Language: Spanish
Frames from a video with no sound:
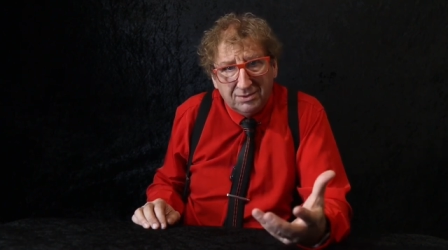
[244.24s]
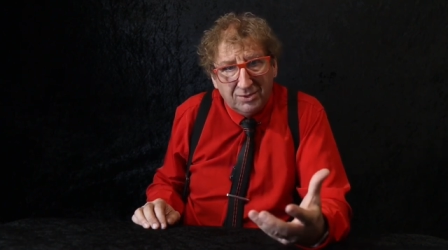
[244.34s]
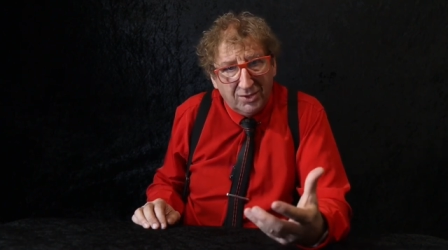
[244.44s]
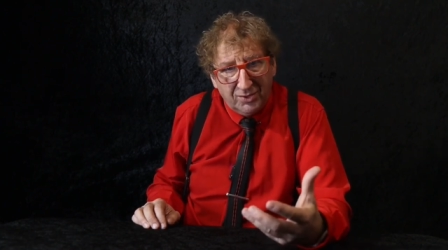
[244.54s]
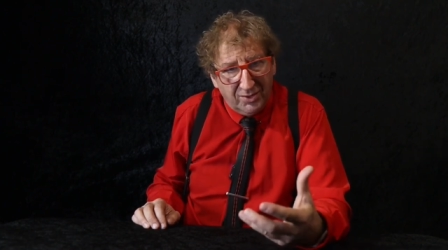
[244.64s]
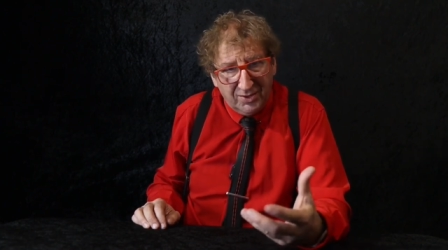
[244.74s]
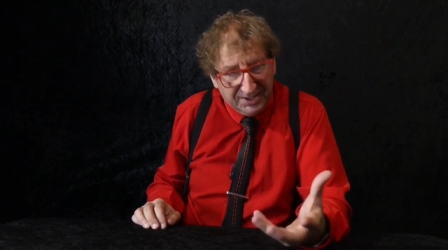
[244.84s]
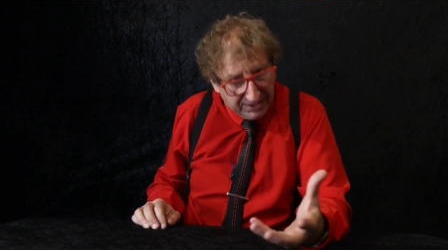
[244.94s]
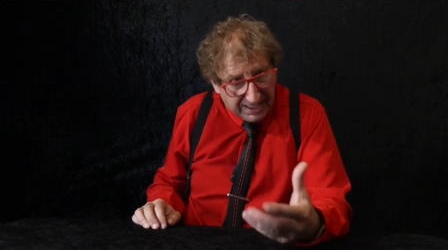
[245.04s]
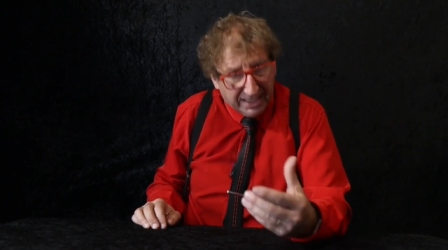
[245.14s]
no, no,
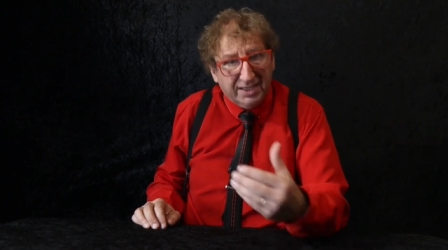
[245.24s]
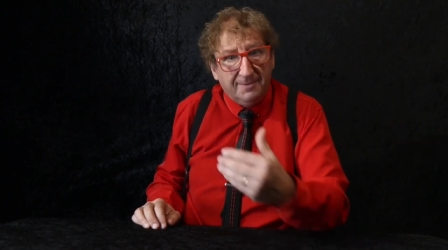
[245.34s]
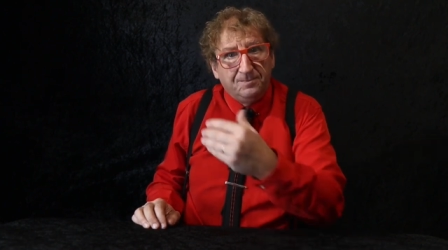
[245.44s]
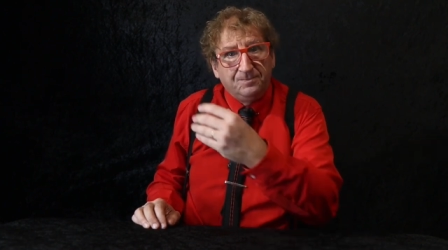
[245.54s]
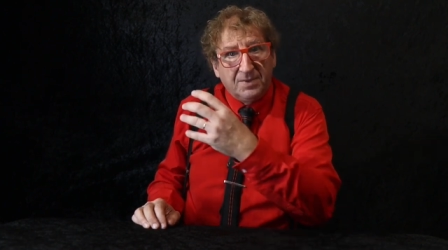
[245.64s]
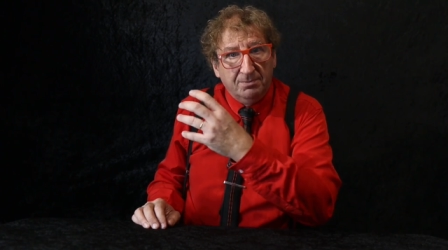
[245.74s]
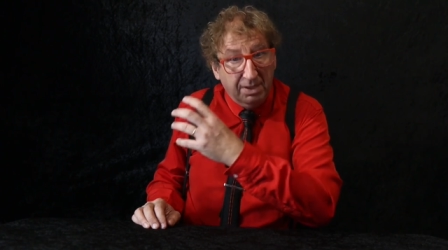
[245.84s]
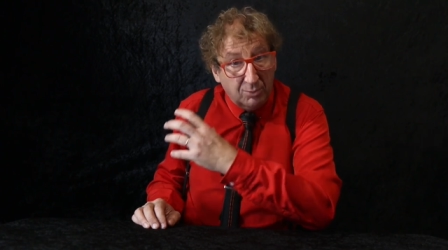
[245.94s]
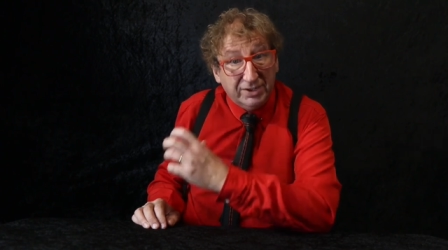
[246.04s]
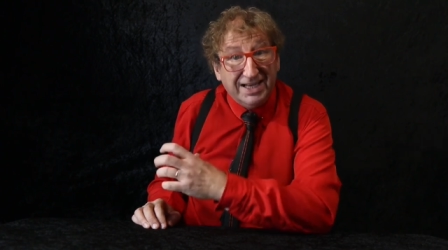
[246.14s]
hiciste arte.
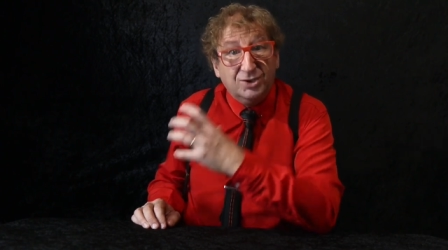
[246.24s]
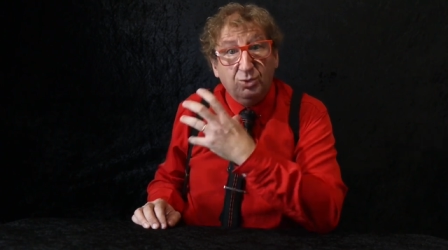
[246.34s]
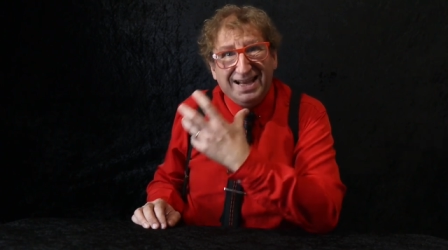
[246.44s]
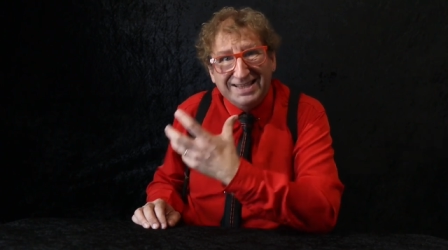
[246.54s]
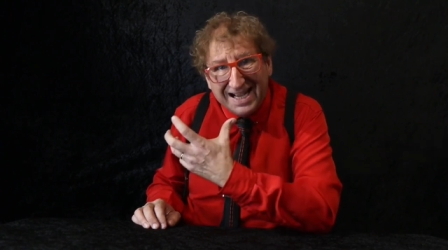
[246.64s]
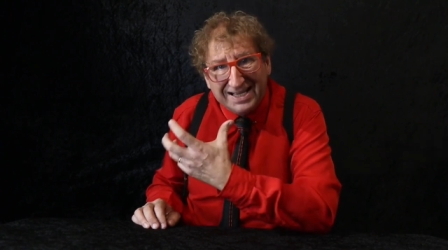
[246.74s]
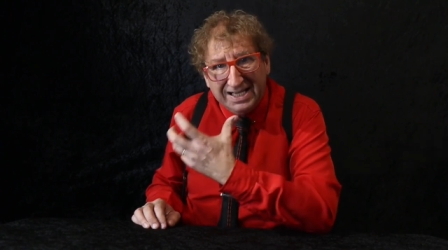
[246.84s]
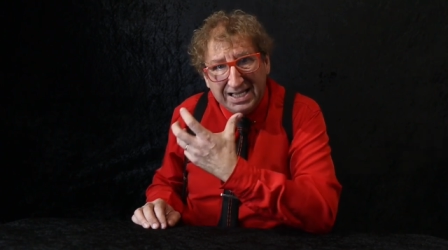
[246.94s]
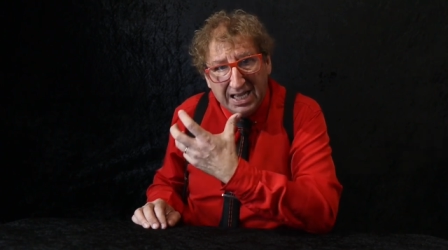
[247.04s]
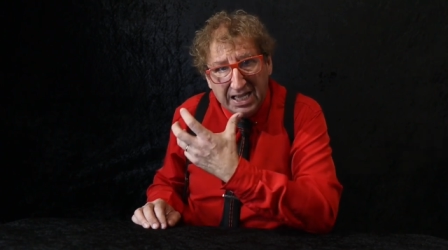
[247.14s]
Me mostraste una
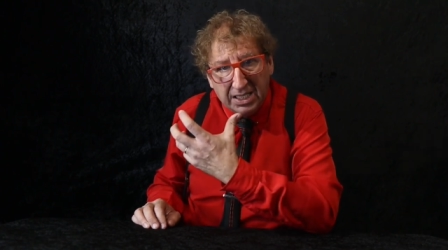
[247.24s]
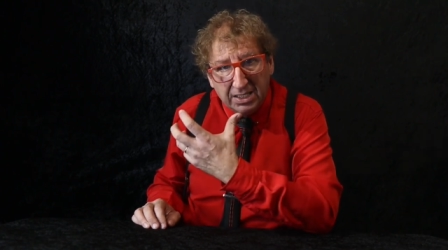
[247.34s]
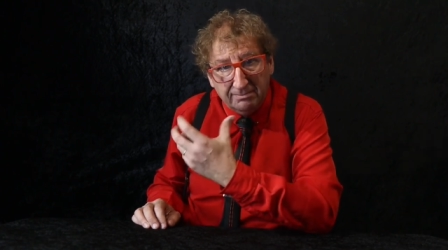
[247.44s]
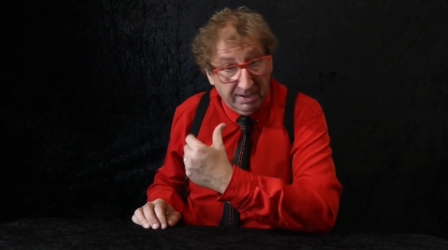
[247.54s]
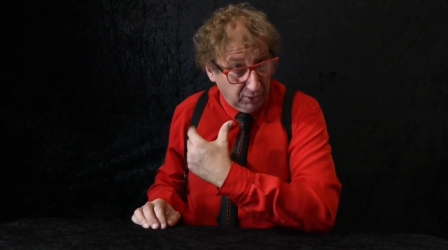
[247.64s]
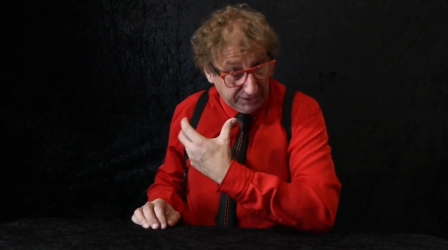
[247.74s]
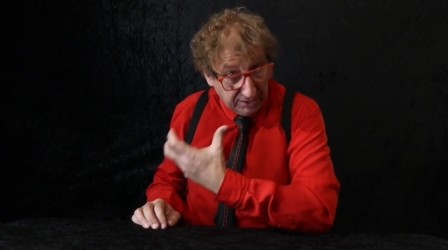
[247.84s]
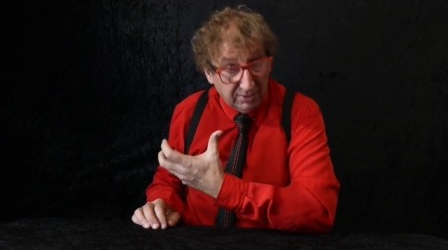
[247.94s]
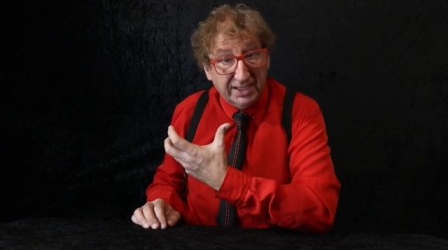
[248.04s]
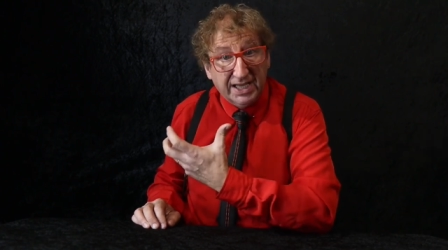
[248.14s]
técnica. Me
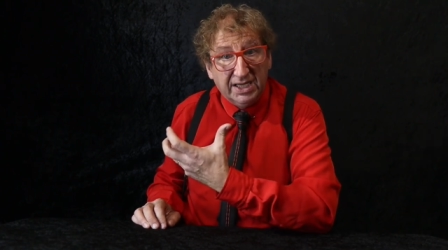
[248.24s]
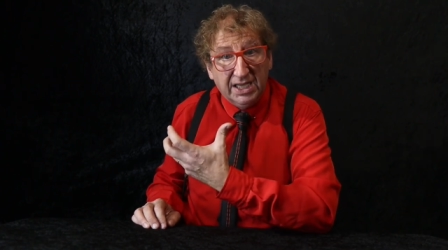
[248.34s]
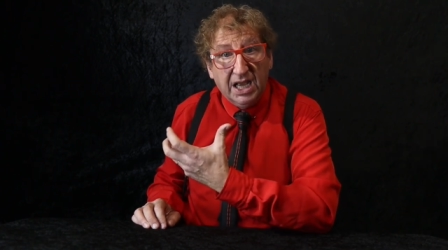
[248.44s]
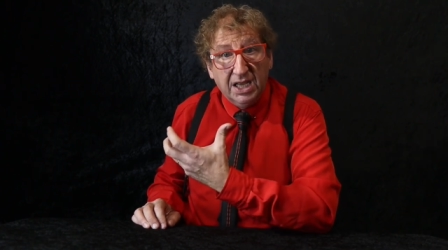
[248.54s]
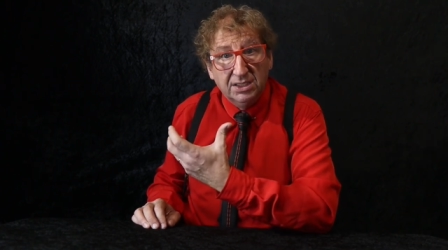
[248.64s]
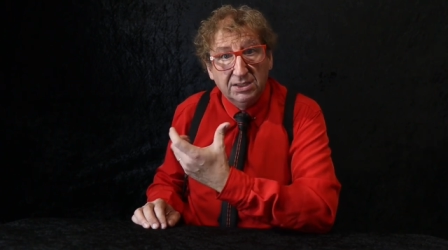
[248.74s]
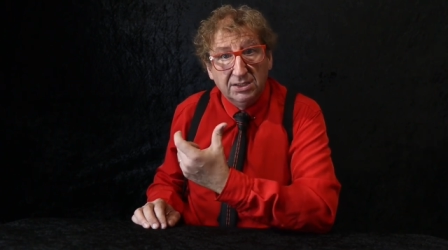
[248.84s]
mostraste una técnica.